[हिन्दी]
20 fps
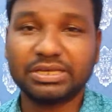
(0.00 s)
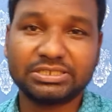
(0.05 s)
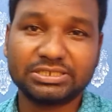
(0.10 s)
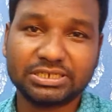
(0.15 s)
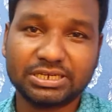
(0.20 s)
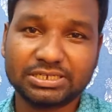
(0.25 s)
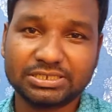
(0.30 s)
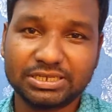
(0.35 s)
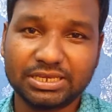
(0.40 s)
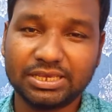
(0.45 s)
अच्छा
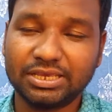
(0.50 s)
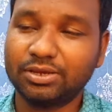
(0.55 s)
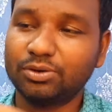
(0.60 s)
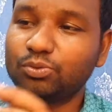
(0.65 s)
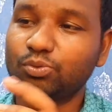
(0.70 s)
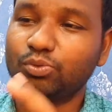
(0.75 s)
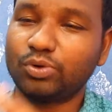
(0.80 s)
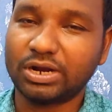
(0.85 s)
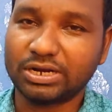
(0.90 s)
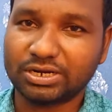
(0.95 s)
खासा है
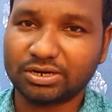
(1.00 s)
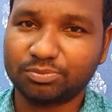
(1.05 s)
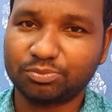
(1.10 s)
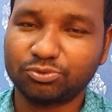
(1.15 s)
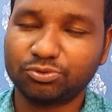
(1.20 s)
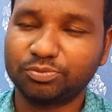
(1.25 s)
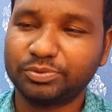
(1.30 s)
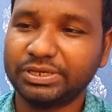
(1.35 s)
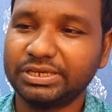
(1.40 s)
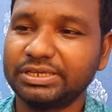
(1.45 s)

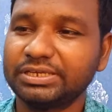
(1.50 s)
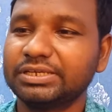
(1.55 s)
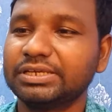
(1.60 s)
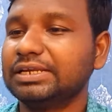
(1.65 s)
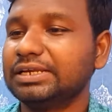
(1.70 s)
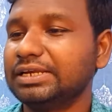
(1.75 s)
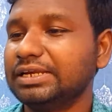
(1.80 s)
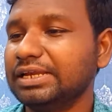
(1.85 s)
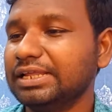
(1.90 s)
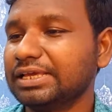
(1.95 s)
वाटर है
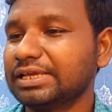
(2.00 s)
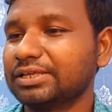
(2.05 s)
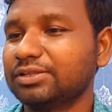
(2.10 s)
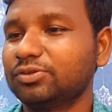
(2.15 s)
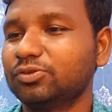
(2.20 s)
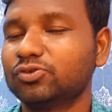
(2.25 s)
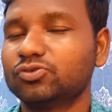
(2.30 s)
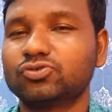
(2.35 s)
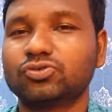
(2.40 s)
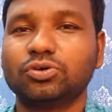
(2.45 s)
लेकिन
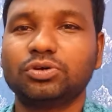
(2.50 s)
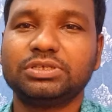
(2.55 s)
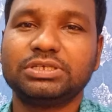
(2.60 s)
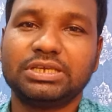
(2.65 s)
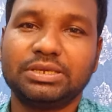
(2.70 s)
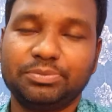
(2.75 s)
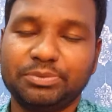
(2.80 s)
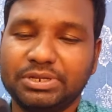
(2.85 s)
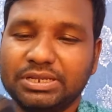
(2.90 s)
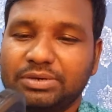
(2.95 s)
दोस्तों
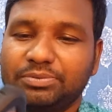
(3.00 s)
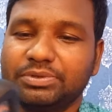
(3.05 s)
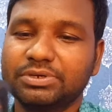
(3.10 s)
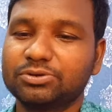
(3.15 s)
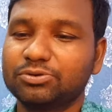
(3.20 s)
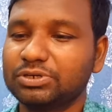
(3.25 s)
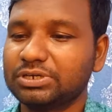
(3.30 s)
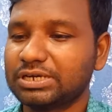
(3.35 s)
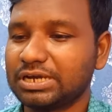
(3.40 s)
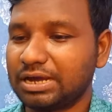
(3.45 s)
ये मेरा अभी
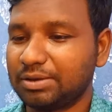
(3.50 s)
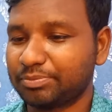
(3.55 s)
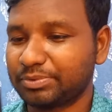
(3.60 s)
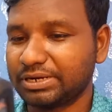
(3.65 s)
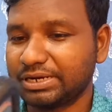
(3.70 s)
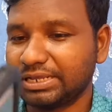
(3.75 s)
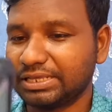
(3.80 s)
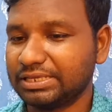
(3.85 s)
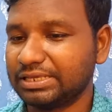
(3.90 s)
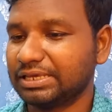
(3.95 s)
कोई काम का
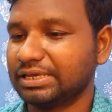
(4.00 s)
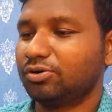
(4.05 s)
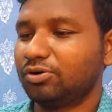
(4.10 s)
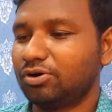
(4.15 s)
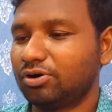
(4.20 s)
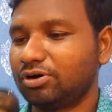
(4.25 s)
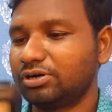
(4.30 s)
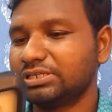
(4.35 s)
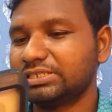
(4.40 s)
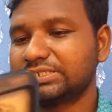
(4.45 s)
नहीं है
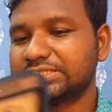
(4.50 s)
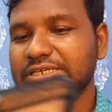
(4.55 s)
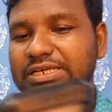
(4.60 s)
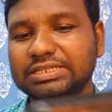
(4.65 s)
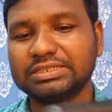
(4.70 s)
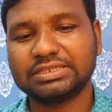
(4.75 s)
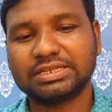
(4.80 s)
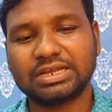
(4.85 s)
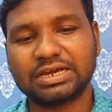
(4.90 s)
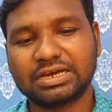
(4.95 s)
और इसके
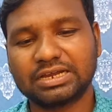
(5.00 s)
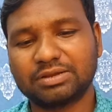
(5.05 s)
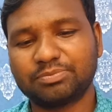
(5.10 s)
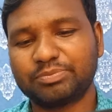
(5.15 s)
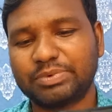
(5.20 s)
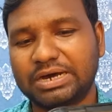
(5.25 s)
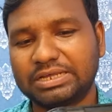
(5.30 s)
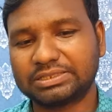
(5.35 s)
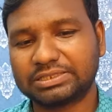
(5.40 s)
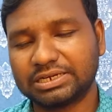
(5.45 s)
अंदर अगर आप
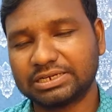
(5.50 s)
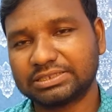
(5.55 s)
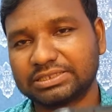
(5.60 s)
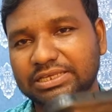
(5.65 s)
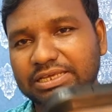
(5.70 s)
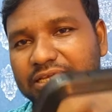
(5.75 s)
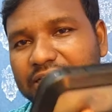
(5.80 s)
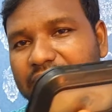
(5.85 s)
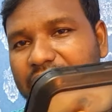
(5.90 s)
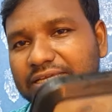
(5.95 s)
बात
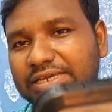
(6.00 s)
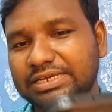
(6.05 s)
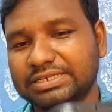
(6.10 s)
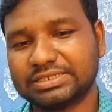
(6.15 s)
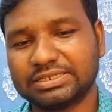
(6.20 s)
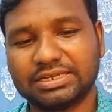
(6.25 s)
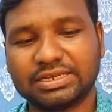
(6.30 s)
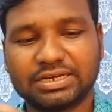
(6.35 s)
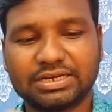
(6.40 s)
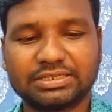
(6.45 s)
करते हैं
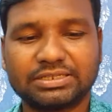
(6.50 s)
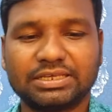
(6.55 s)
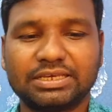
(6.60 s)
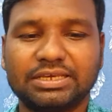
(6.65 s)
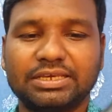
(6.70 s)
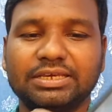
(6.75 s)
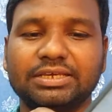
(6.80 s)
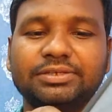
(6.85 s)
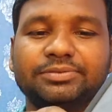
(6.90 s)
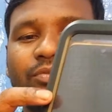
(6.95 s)
कैसे लगाते
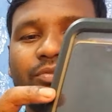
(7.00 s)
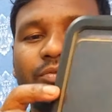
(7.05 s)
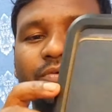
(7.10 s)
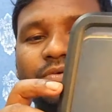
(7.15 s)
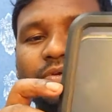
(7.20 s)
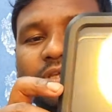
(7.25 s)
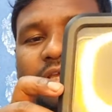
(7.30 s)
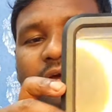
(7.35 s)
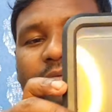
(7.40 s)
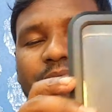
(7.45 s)
हैं तो
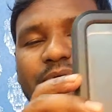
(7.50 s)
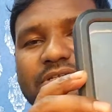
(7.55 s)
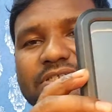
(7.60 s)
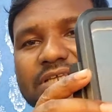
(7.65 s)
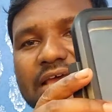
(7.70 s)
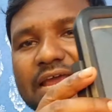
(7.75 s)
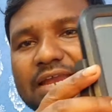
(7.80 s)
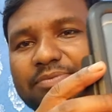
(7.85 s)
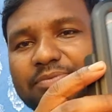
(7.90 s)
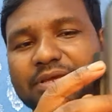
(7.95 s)
यहाँ पर
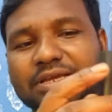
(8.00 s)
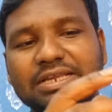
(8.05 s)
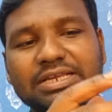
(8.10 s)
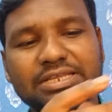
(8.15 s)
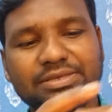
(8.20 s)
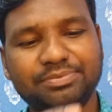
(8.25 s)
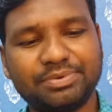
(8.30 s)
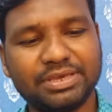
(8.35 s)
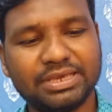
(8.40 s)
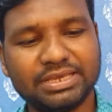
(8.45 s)
साइड में
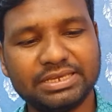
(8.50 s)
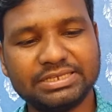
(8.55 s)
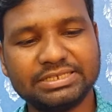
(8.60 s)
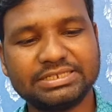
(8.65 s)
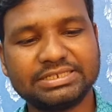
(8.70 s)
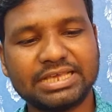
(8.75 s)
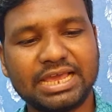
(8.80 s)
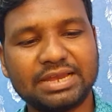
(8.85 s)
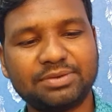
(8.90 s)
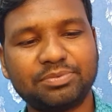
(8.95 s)
क्लिप है
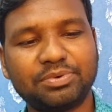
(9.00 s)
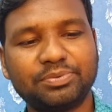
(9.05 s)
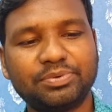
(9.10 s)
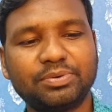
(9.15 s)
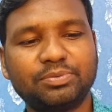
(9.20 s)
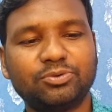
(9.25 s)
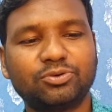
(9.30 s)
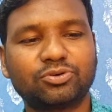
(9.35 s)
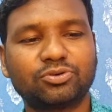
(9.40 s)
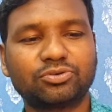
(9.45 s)
इस साइड में भी
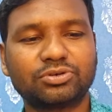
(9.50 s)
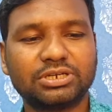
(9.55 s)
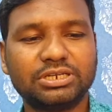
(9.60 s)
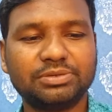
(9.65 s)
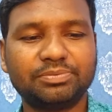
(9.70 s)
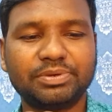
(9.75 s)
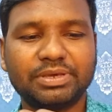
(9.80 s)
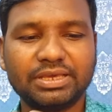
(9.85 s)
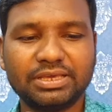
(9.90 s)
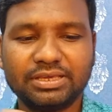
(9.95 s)
हम लोग को
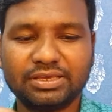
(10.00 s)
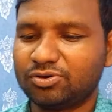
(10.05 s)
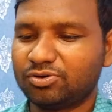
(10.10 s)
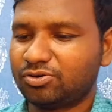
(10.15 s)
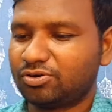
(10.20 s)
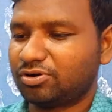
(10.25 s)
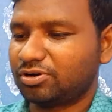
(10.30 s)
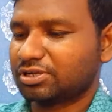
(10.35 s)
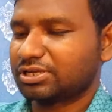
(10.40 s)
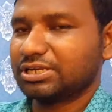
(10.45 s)
क्लिप है
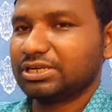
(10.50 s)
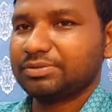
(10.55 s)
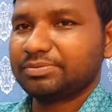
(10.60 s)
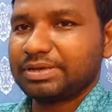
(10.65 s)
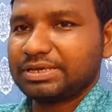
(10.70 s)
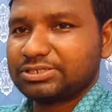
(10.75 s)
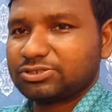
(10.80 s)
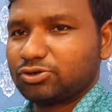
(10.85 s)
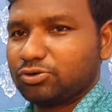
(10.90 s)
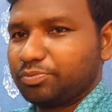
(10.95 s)
और क्लिप
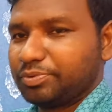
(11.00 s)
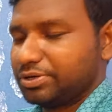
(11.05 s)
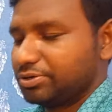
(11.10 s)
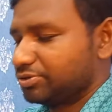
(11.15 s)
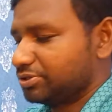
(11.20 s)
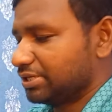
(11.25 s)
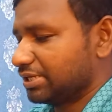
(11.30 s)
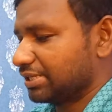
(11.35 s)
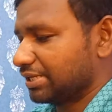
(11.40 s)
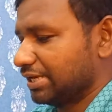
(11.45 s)
ऐसे ओपन हो
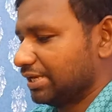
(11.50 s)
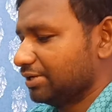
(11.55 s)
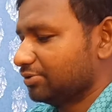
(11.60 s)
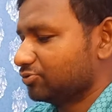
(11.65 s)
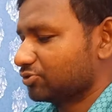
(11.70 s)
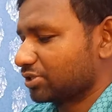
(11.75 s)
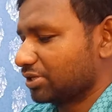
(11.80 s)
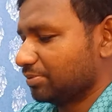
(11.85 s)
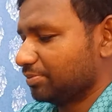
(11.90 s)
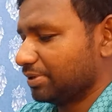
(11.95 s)
जाता है
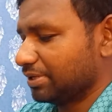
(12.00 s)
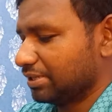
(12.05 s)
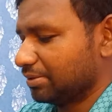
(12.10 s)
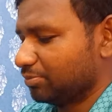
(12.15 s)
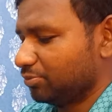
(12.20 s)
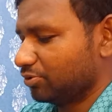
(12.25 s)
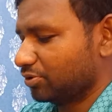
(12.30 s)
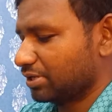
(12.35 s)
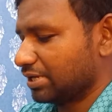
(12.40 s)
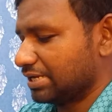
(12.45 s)
उसके बाद हम
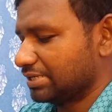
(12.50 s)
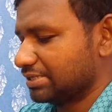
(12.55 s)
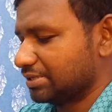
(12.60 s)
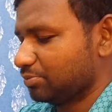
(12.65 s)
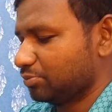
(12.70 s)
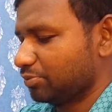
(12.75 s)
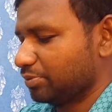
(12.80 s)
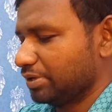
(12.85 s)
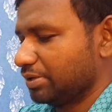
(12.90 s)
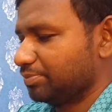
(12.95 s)
लोग के ऐसे
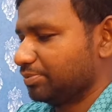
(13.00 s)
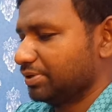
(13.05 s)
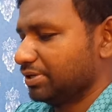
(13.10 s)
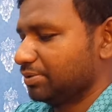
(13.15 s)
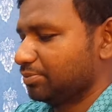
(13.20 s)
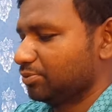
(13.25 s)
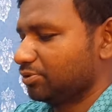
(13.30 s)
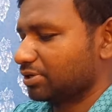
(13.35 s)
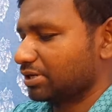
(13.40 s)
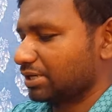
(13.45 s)
मोबाइल पे
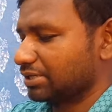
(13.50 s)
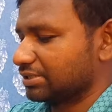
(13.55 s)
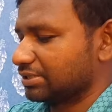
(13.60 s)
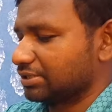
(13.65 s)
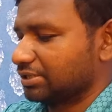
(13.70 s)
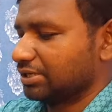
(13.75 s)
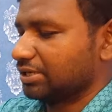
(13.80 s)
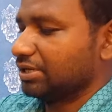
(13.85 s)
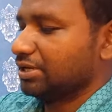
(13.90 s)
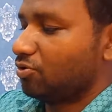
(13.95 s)
हम लोग रख
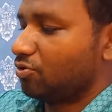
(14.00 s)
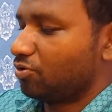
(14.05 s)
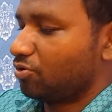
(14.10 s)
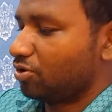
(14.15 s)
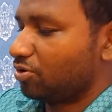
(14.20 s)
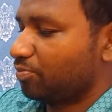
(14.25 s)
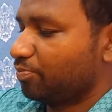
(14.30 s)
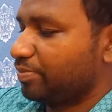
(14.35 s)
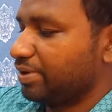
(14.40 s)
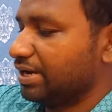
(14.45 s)
देते
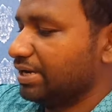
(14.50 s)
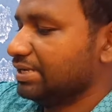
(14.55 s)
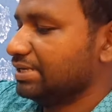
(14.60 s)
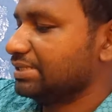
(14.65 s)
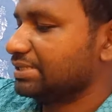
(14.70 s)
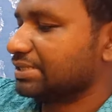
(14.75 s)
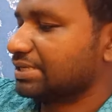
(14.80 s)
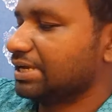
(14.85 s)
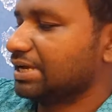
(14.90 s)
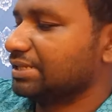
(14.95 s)
और भाई
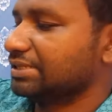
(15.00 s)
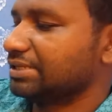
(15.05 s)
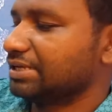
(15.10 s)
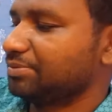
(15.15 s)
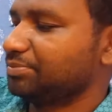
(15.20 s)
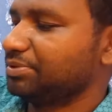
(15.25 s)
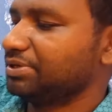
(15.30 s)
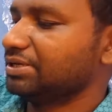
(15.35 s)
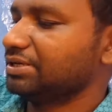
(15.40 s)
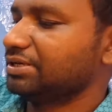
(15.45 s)
इसके अंदर
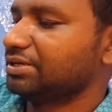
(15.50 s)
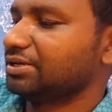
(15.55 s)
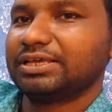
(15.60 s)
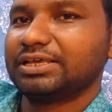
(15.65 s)
भी